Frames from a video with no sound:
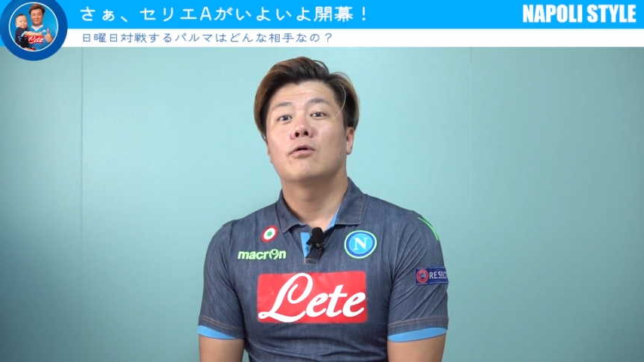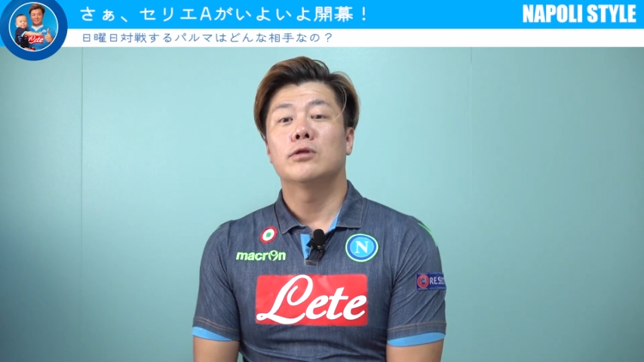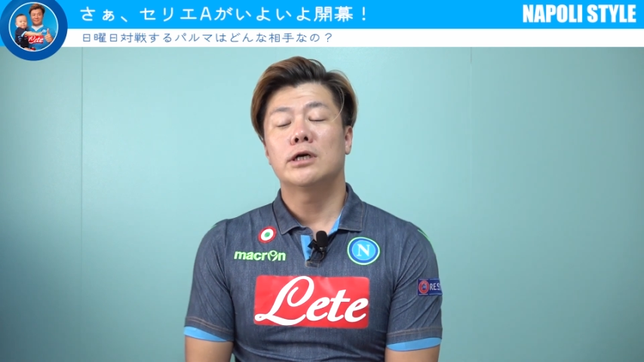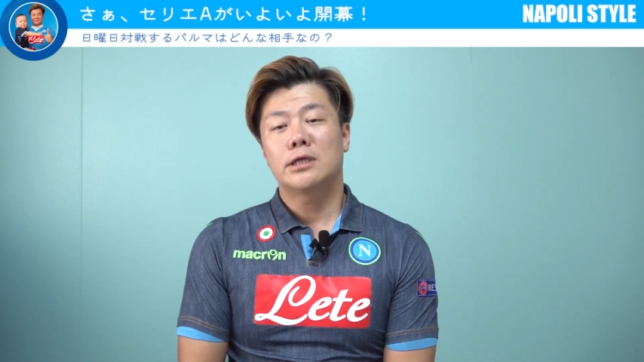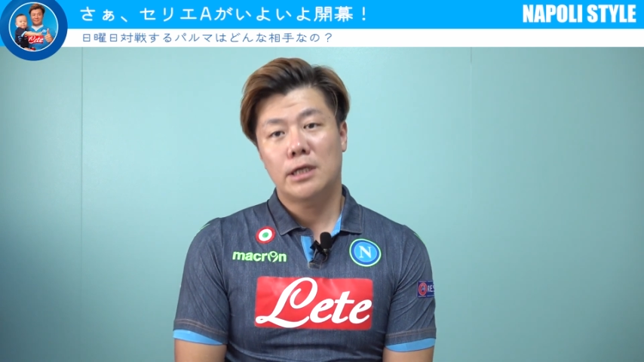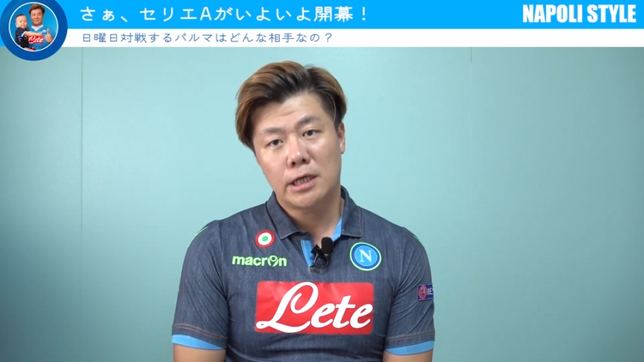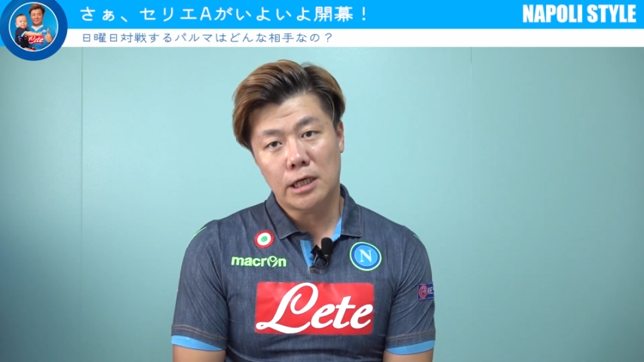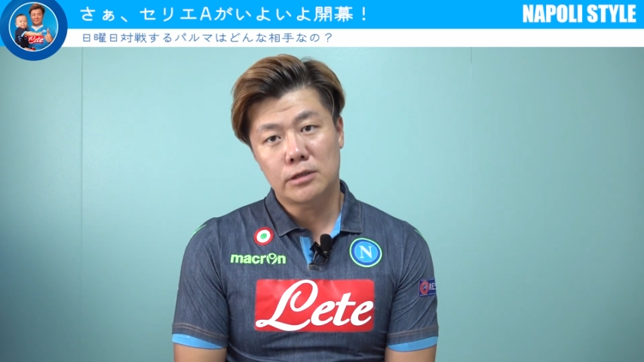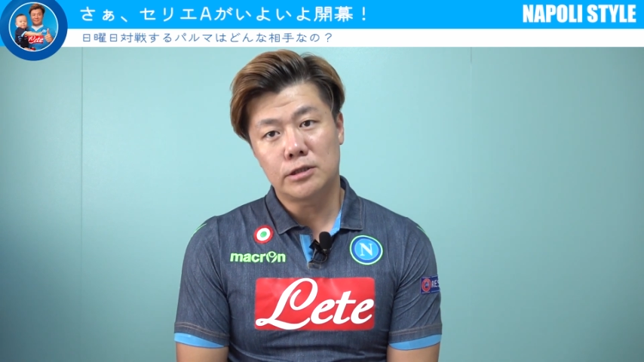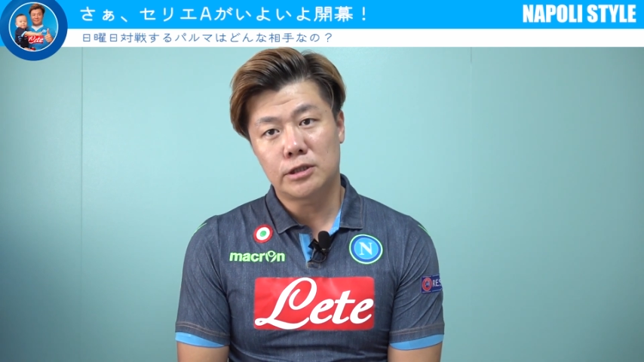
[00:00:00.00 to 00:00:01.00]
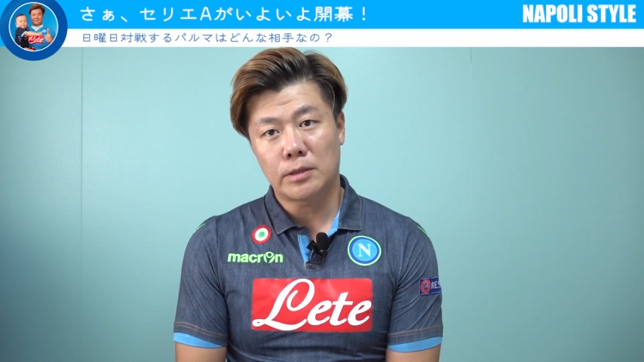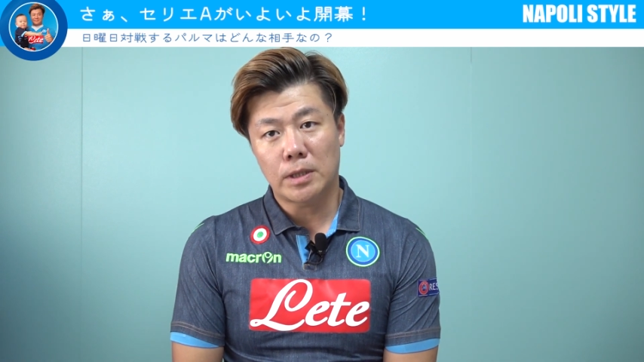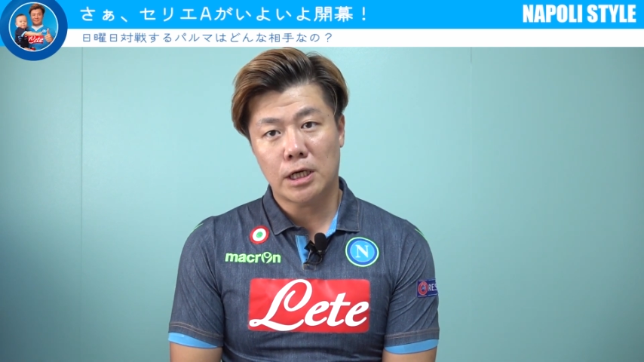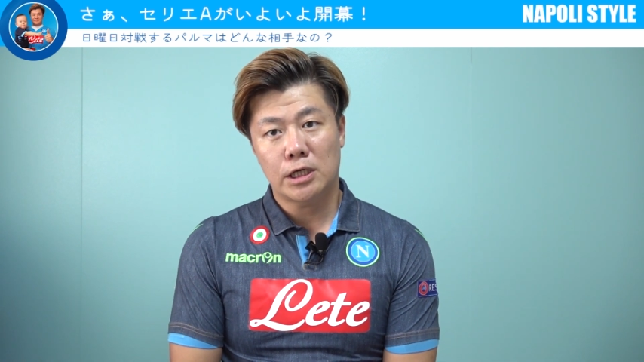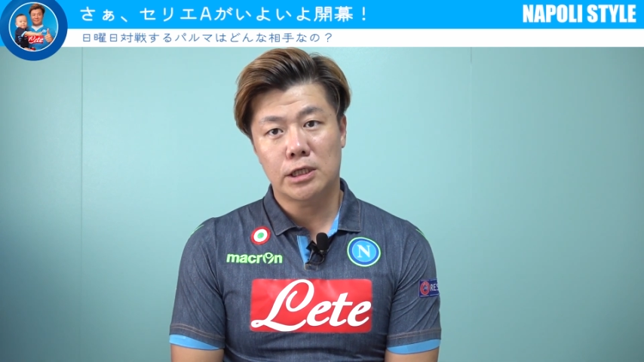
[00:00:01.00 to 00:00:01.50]
この間ね100人いった
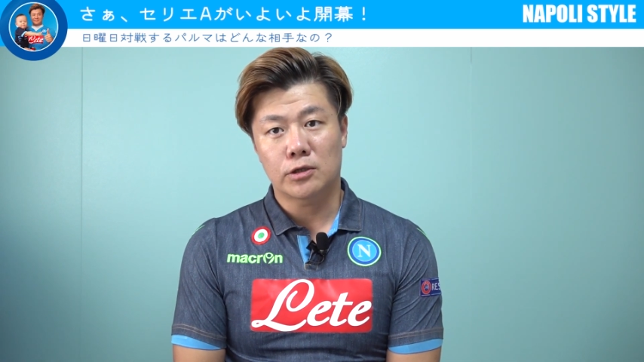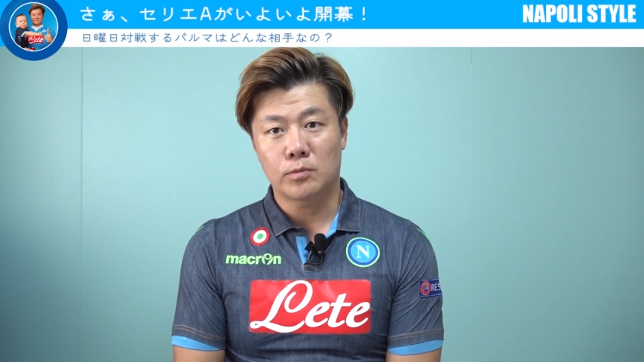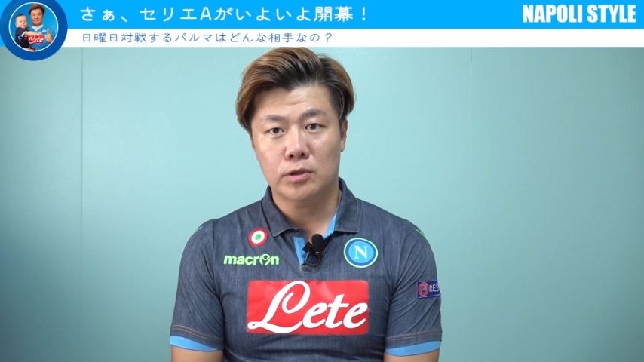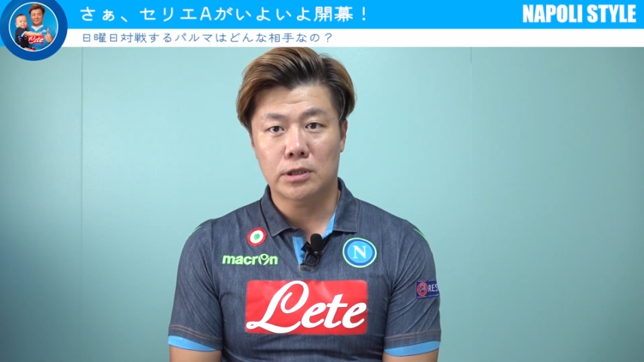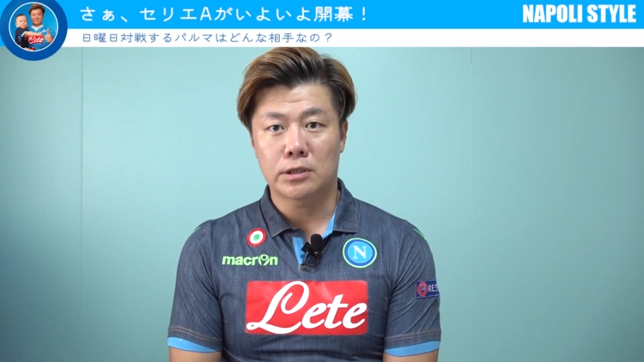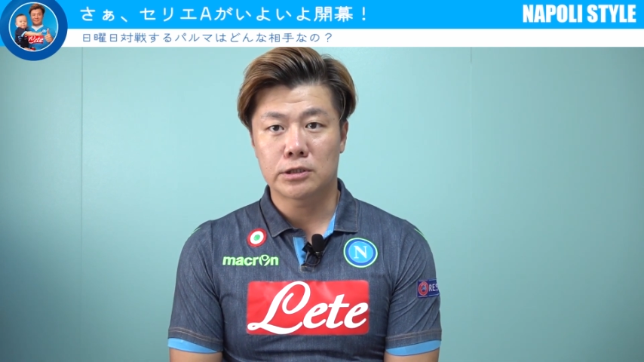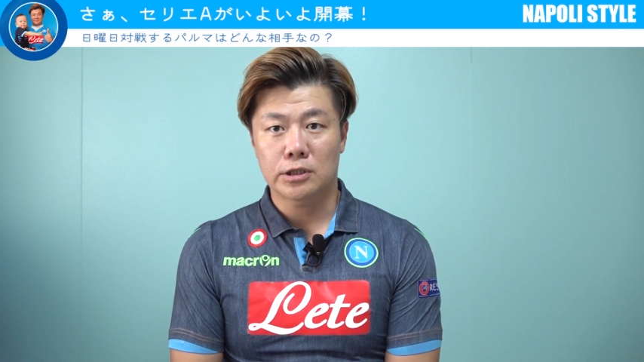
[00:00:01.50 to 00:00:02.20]
ばっかりだと思ったんで